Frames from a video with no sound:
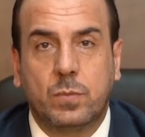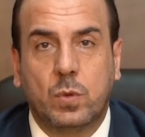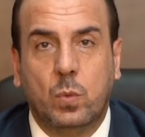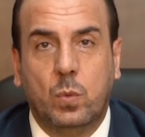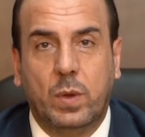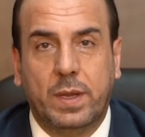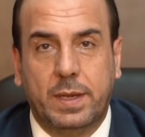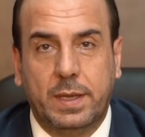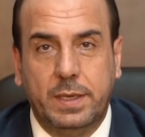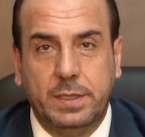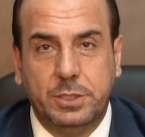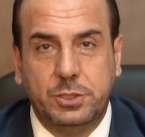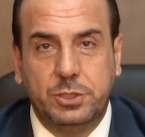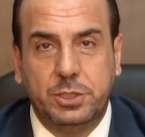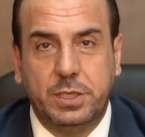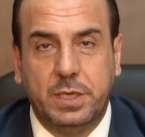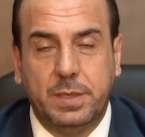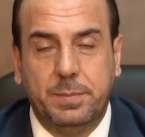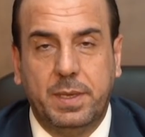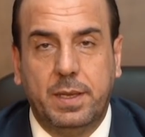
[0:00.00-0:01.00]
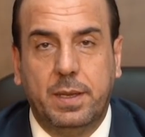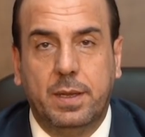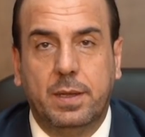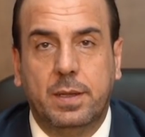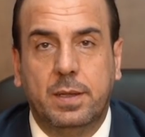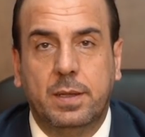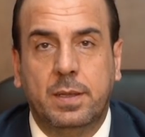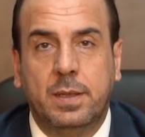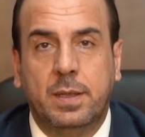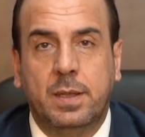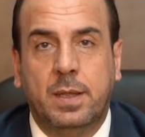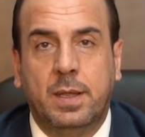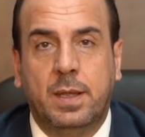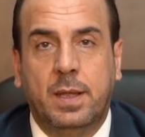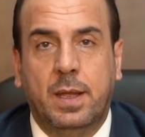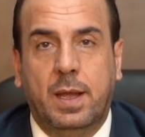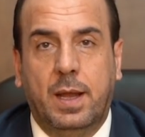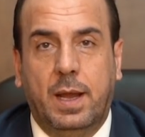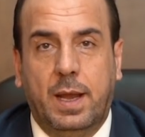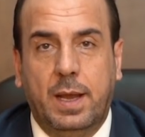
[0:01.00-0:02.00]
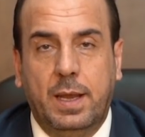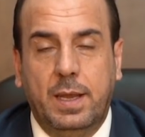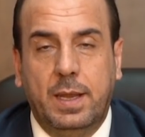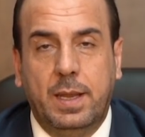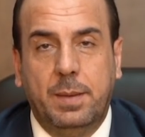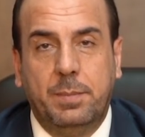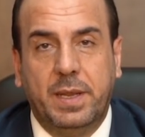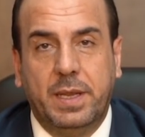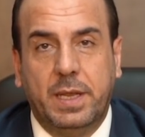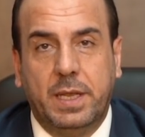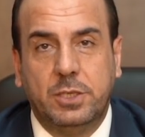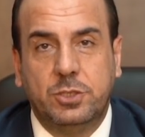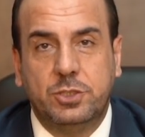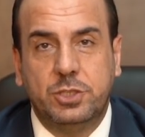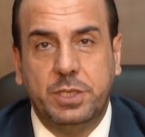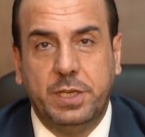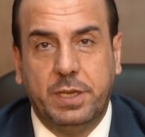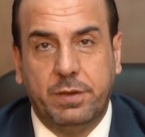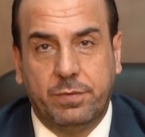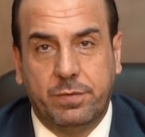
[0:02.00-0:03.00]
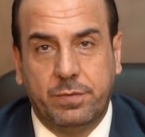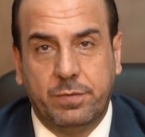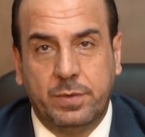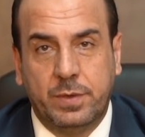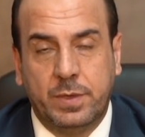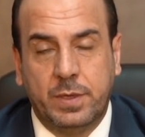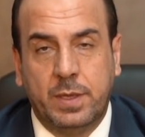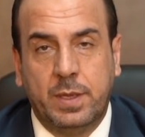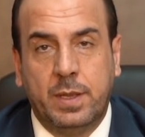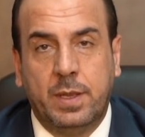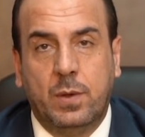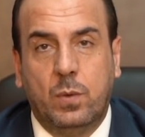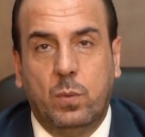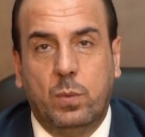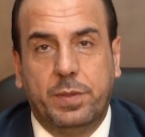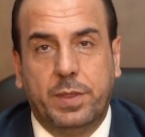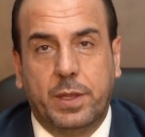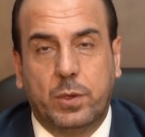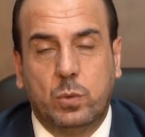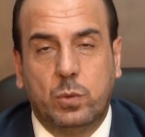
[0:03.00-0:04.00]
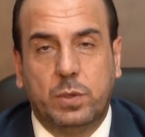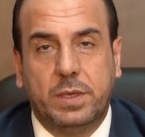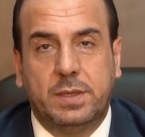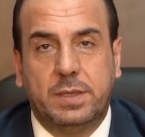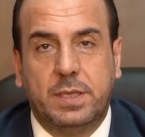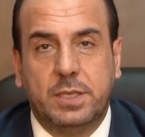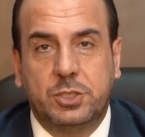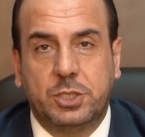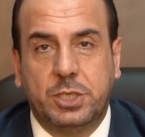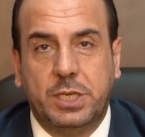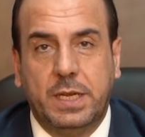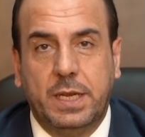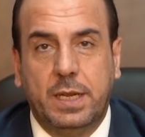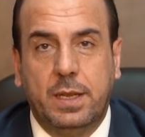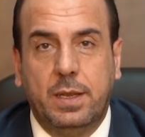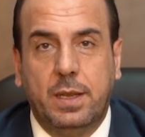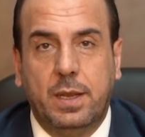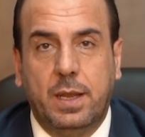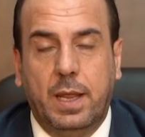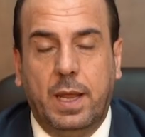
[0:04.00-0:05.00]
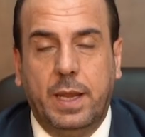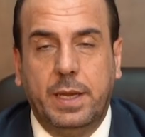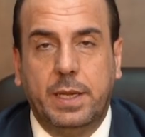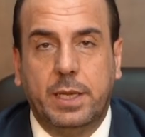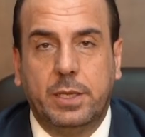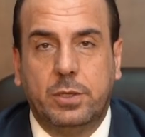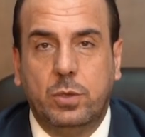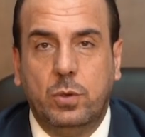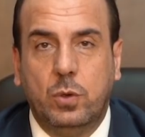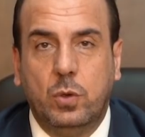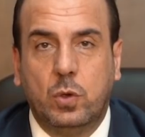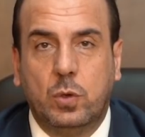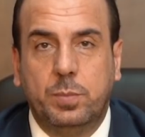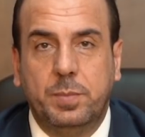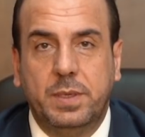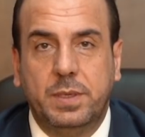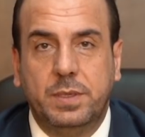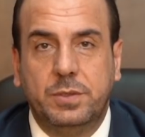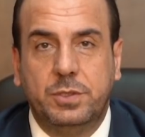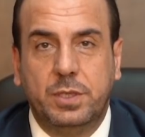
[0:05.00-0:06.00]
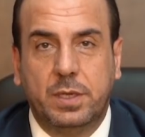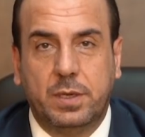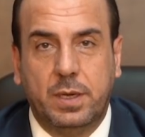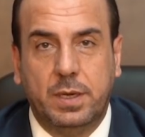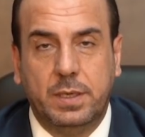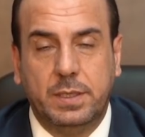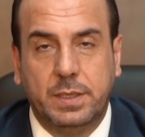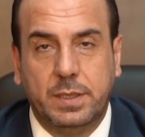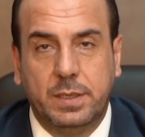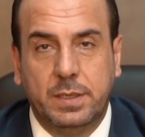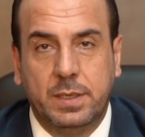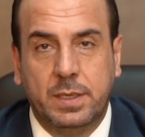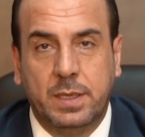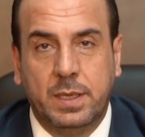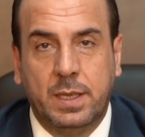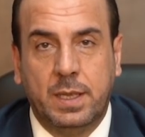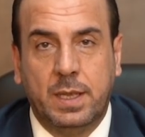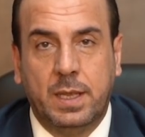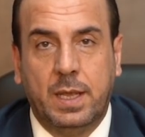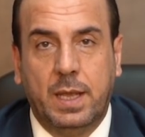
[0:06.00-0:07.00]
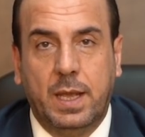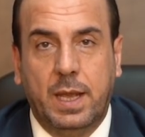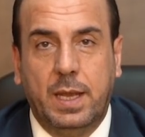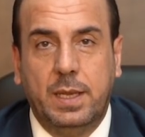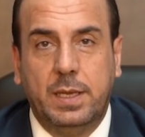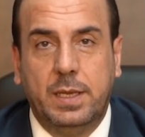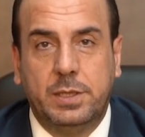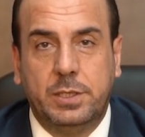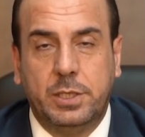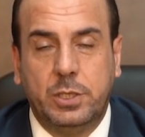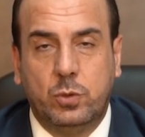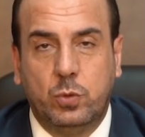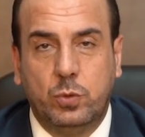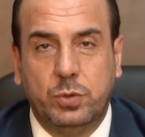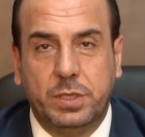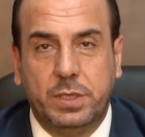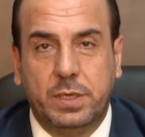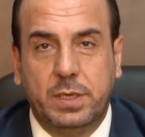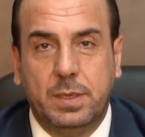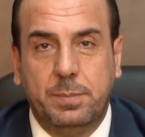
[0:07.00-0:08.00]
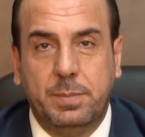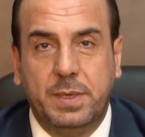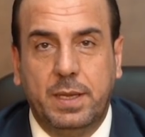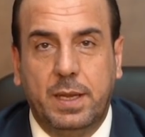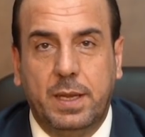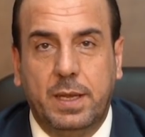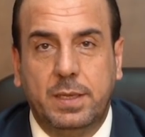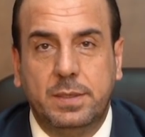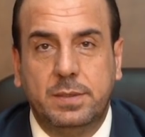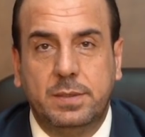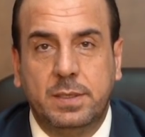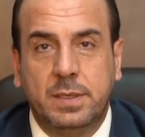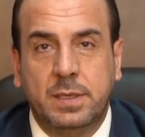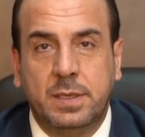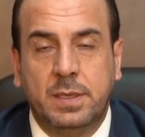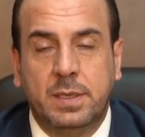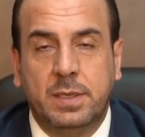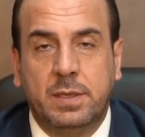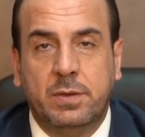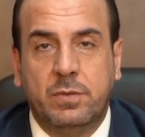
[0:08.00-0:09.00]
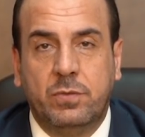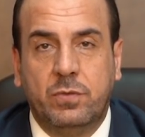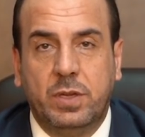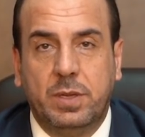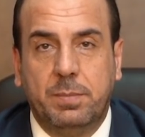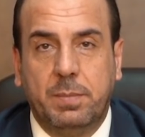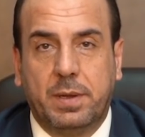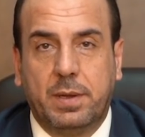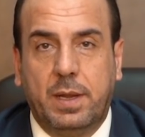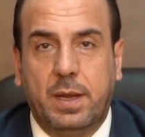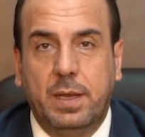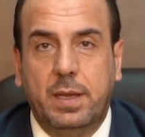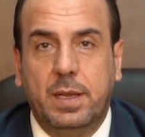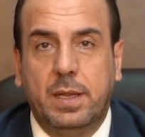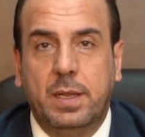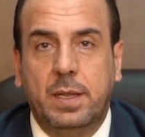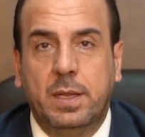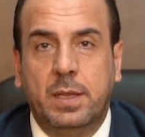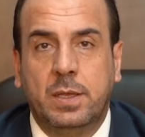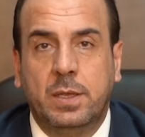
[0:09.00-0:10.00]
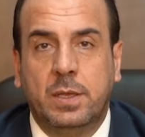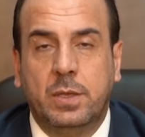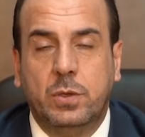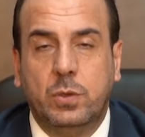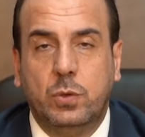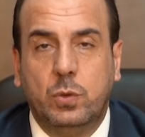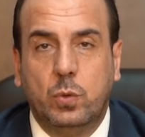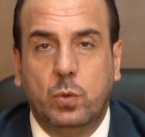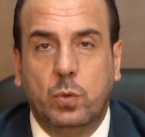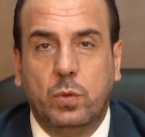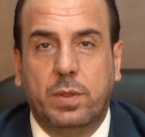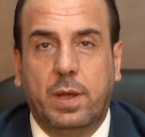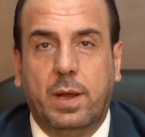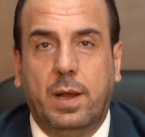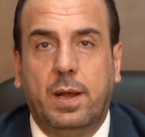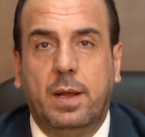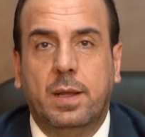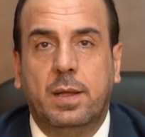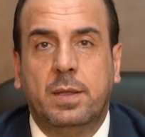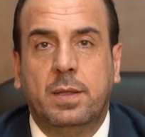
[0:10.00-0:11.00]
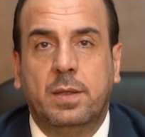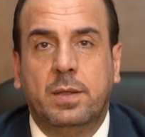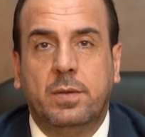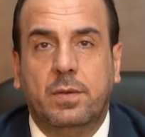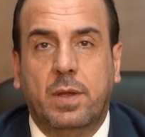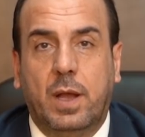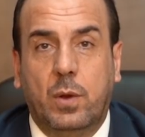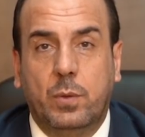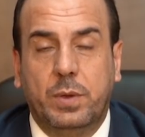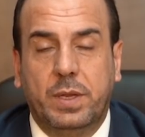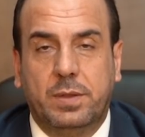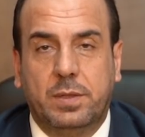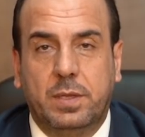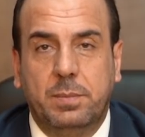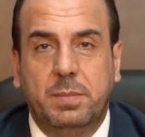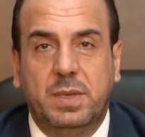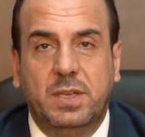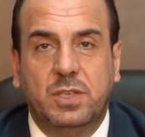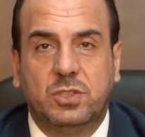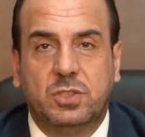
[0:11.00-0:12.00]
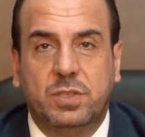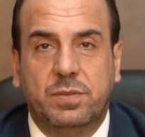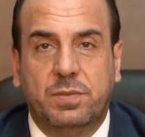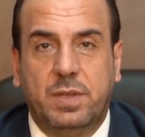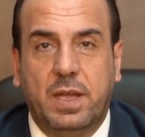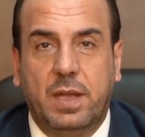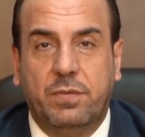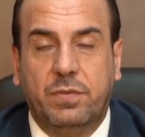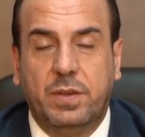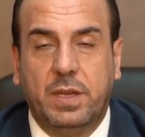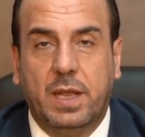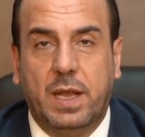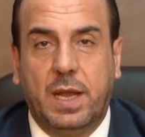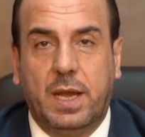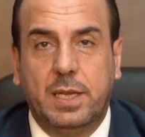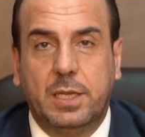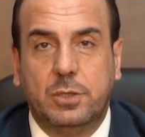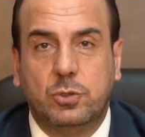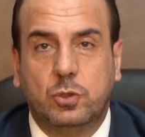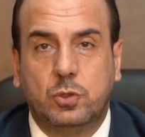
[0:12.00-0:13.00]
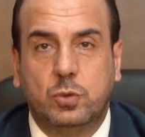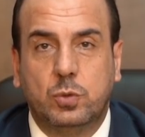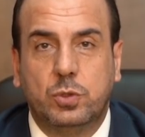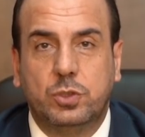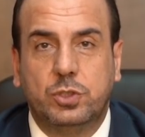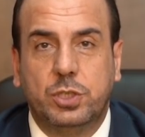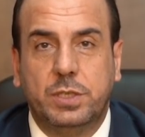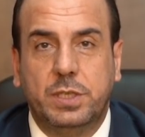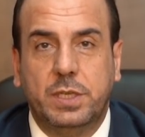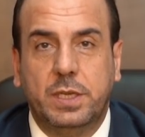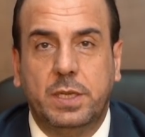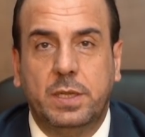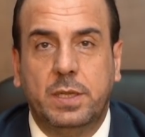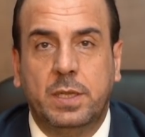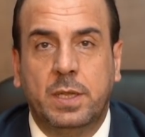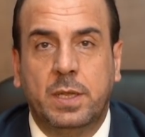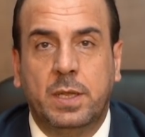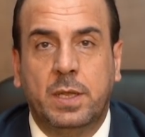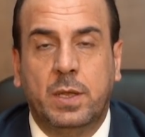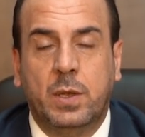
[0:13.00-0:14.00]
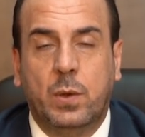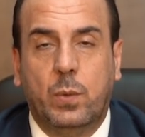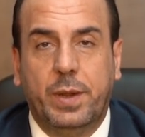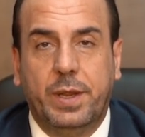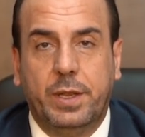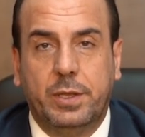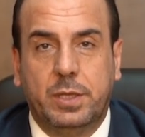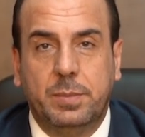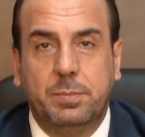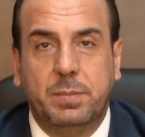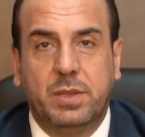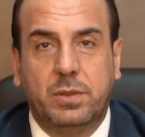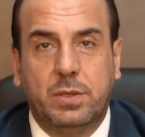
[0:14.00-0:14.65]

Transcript: والخليجية منها على بيان جنيف وضرورة تشكيل هيئة الحكم الانتقالي التي تدير البلاد في مرحلة يوضع أو يتم الاستفتاء فيها على دستور جديد ويتم